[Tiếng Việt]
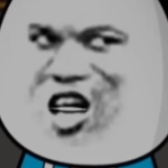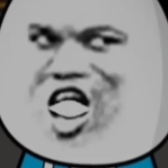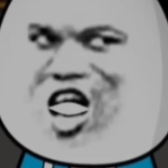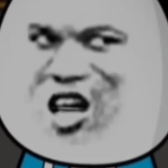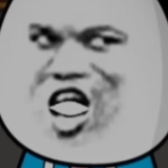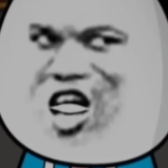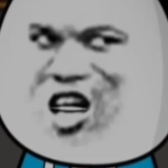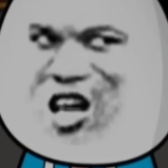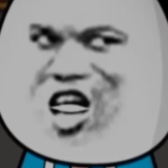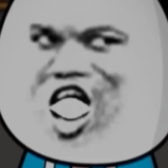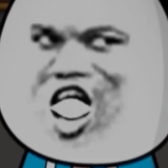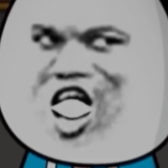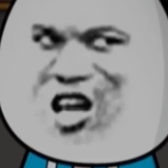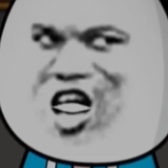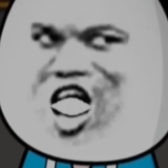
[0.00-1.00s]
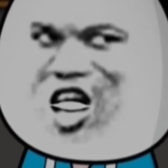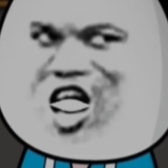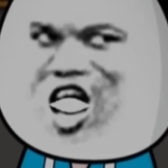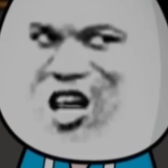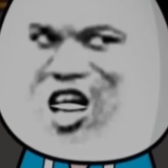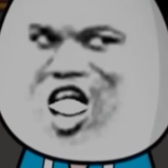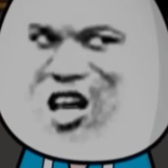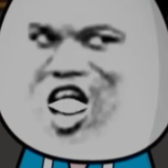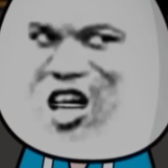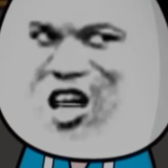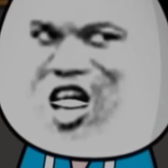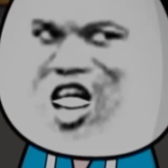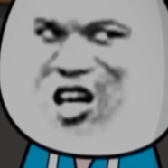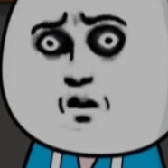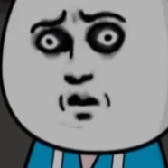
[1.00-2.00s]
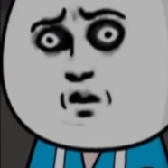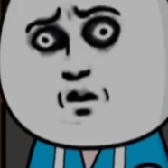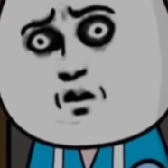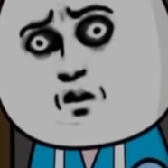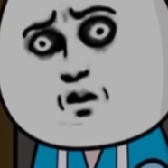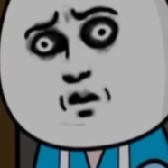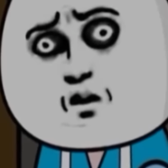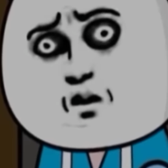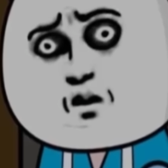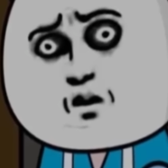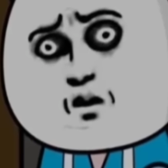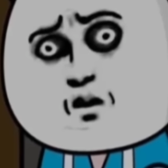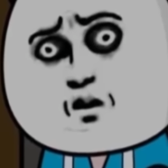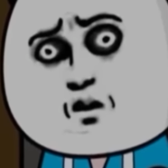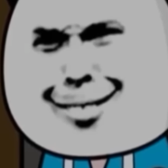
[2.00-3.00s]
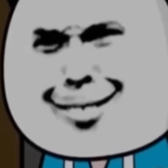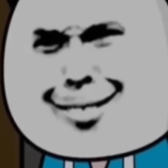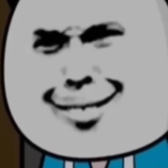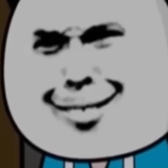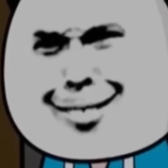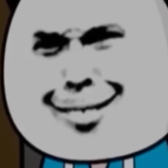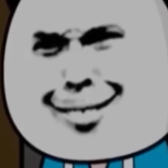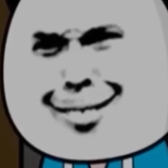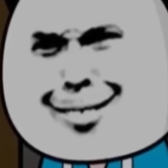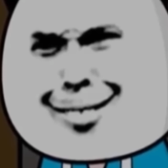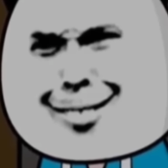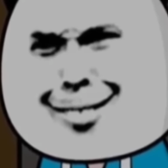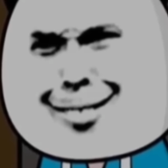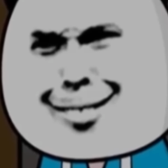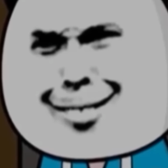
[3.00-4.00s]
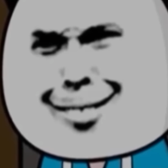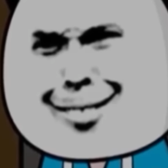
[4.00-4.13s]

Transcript: vậy cuối cùng tôi chắc chắn cũng sẽ chết. Tôi rất sợ hãi, nhưng không hề do